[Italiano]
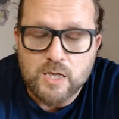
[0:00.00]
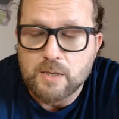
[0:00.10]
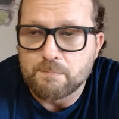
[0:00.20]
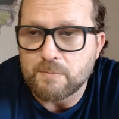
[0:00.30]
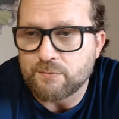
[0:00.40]

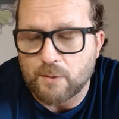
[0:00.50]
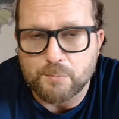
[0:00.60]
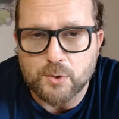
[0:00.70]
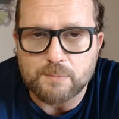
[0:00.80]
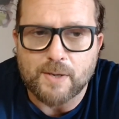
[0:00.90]
Mi fa un po'
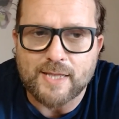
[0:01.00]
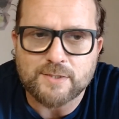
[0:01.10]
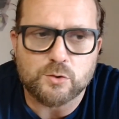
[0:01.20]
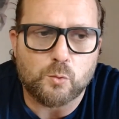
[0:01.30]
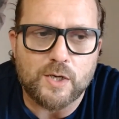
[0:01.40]

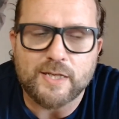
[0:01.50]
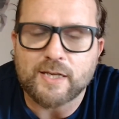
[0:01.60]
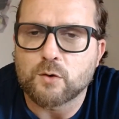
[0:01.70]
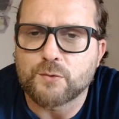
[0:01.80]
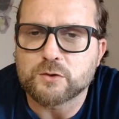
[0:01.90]
ribrezzo quelli che
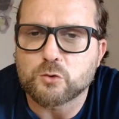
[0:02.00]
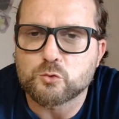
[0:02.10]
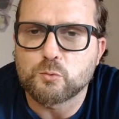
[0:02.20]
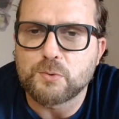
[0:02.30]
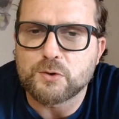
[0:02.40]
hanno fatto
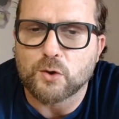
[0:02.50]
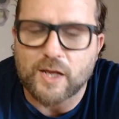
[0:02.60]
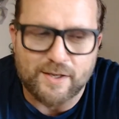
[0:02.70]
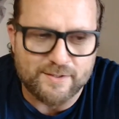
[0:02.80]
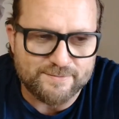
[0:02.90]
subito
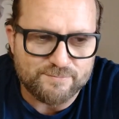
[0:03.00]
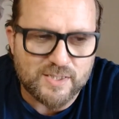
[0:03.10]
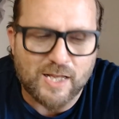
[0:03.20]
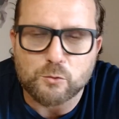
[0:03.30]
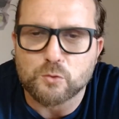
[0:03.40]
la,
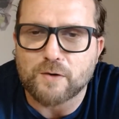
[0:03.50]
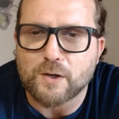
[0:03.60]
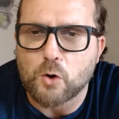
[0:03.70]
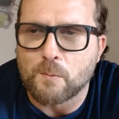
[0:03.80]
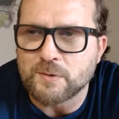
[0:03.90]
la curva
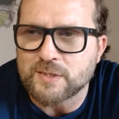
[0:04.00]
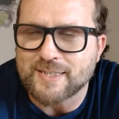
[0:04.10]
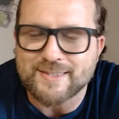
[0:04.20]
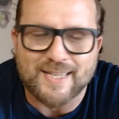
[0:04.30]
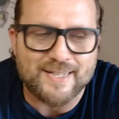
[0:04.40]
gomita ad
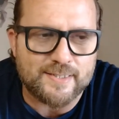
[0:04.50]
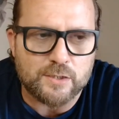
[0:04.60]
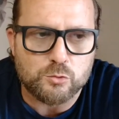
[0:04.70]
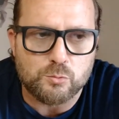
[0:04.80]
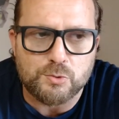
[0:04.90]
andarsene
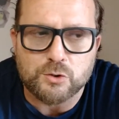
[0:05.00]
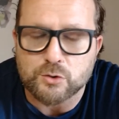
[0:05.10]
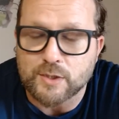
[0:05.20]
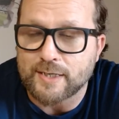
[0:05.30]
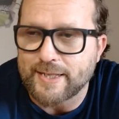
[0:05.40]
subito
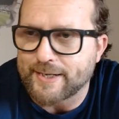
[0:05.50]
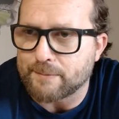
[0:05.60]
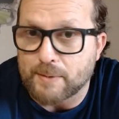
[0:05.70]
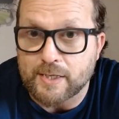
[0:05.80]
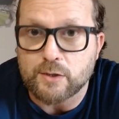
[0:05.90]
da Allegri,
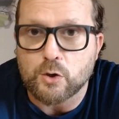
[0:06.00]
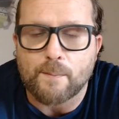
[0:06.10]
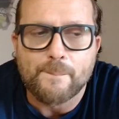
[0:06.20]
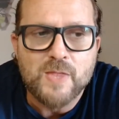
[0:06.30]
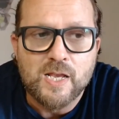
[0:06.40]
perché io
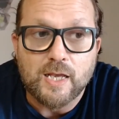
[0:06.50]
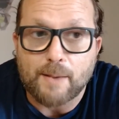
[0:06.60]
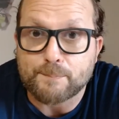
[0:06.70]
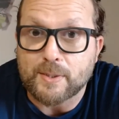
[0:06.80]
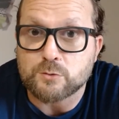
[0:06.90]

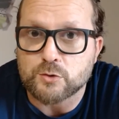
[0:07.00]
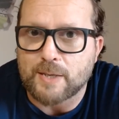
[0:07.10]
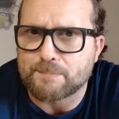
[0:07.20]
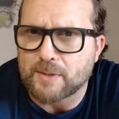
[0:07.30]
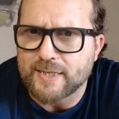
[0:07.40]
apprezzo
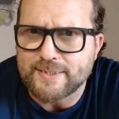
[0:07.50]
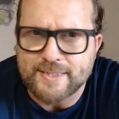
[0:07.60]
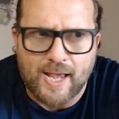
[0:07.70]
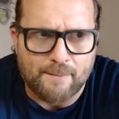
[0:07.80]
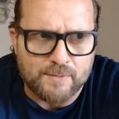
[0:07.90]
sempre le
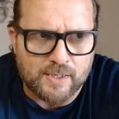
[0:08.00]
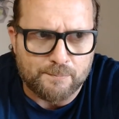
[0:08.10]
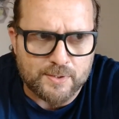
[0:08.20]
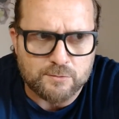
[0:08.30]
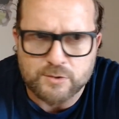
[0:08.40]
dinamiche,
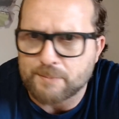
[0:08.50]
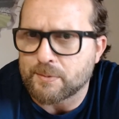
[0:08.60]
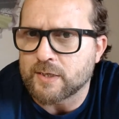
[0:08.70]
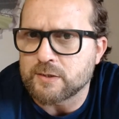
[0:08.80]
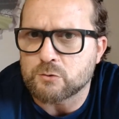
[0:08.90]
apprezzo sempre
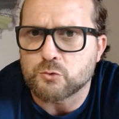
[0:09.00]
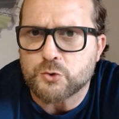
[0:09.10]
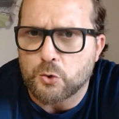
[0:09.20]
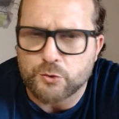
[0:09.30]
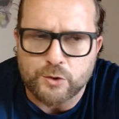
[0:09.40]
le
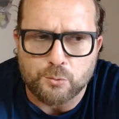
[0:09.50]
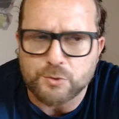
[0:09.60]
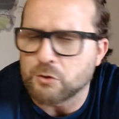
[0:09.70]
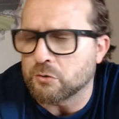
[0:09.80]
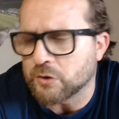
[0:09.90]
discussioni, le
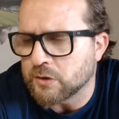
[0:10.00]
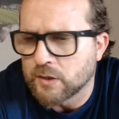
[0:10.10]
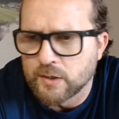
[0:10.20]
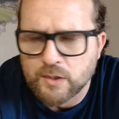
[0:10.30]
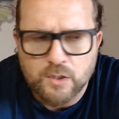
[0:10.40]
opinioni,
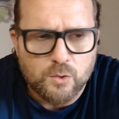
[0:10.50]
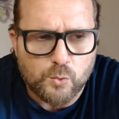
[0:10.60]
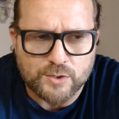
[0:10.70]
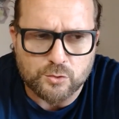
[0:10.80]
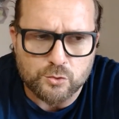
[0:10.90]

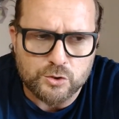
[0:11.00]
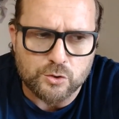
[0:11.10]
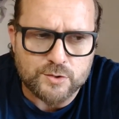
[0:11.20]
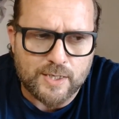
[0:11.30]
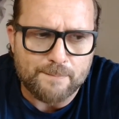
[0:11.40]
questo lo dirò
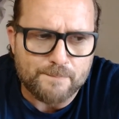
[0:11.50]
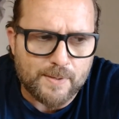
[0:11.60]
sempre.